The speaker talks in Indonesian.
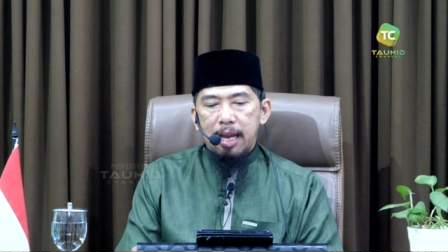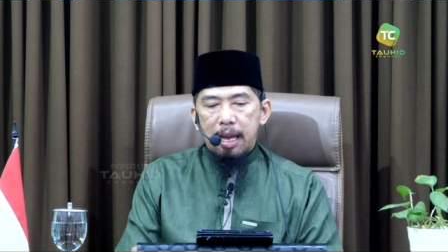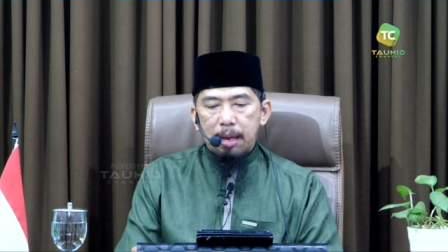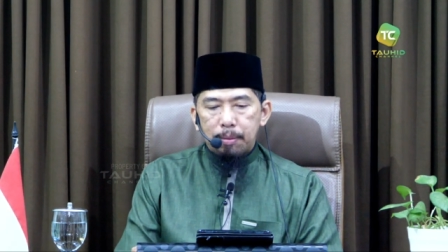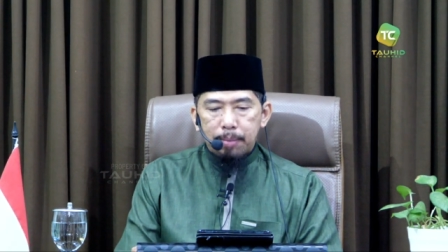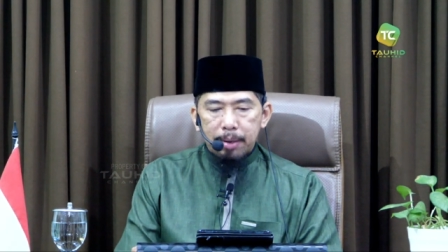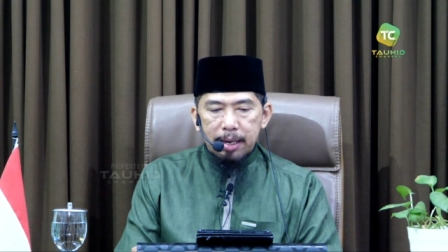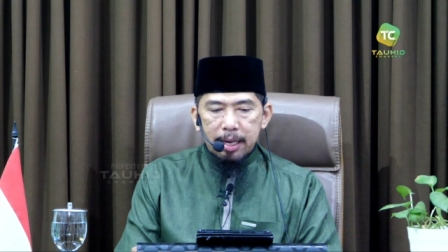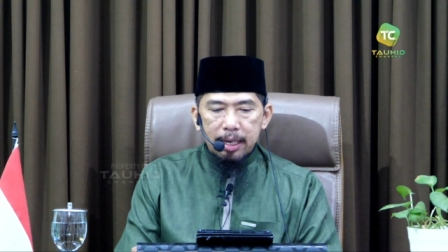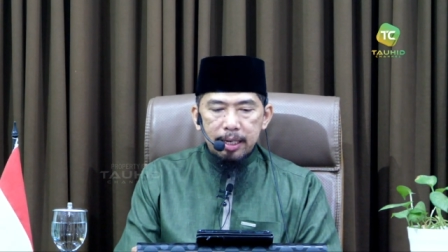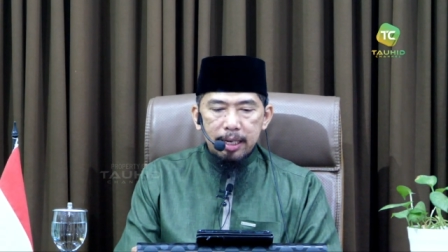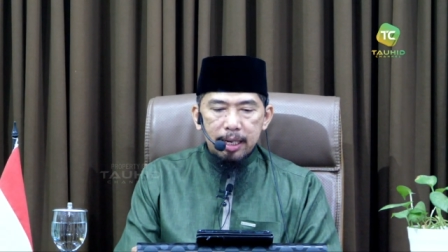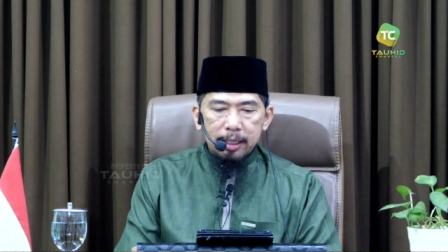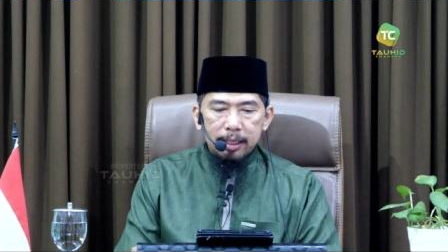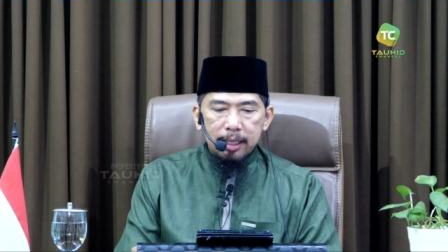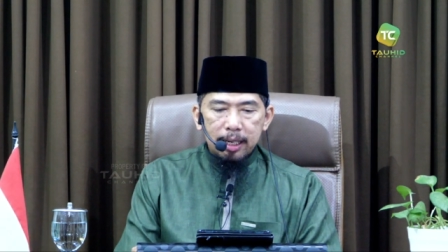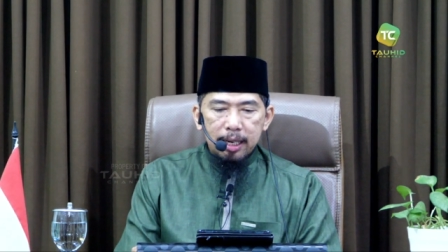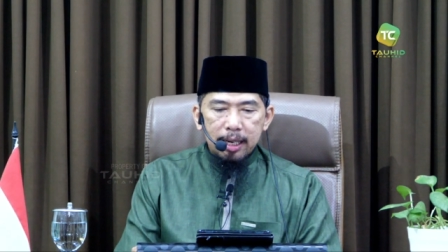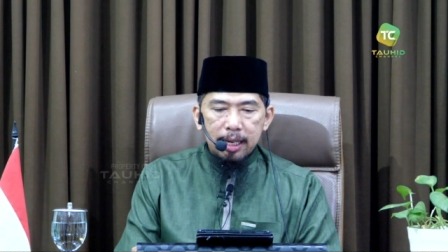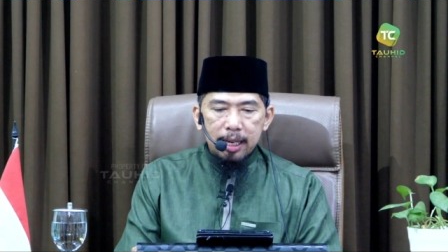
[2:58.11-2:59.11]
Apakah di
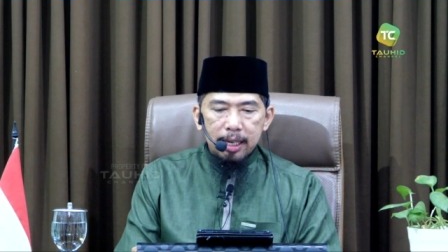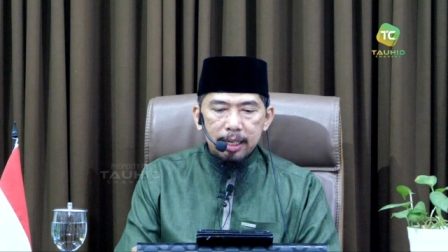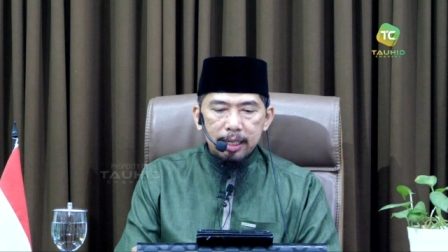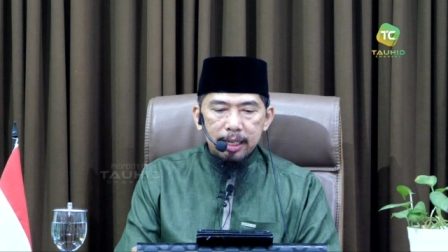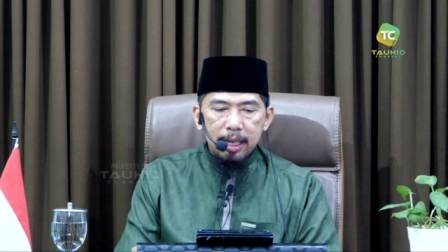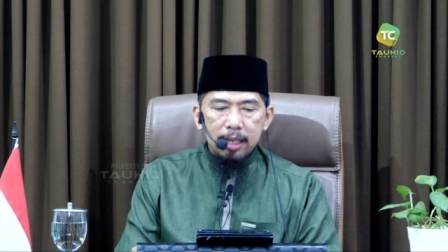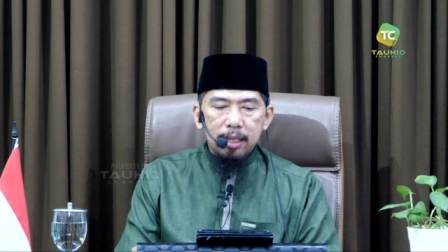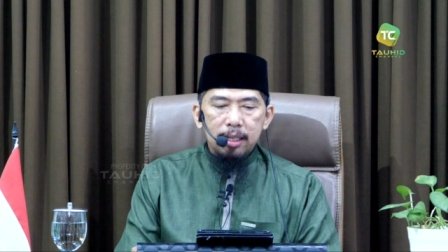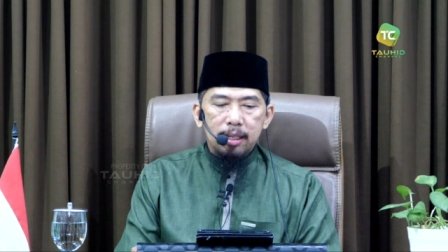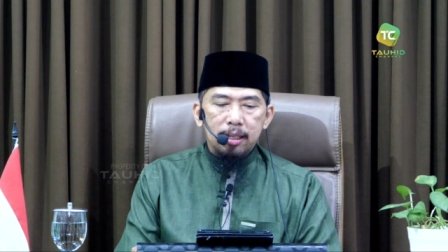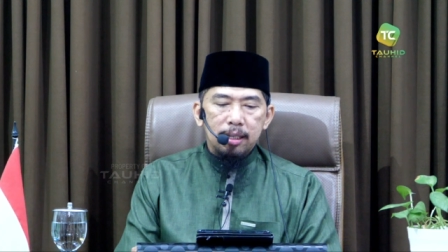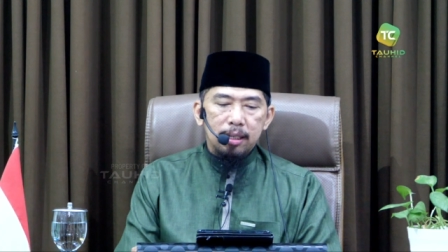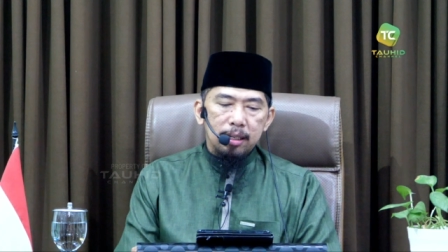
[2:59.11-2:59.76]
antara kalian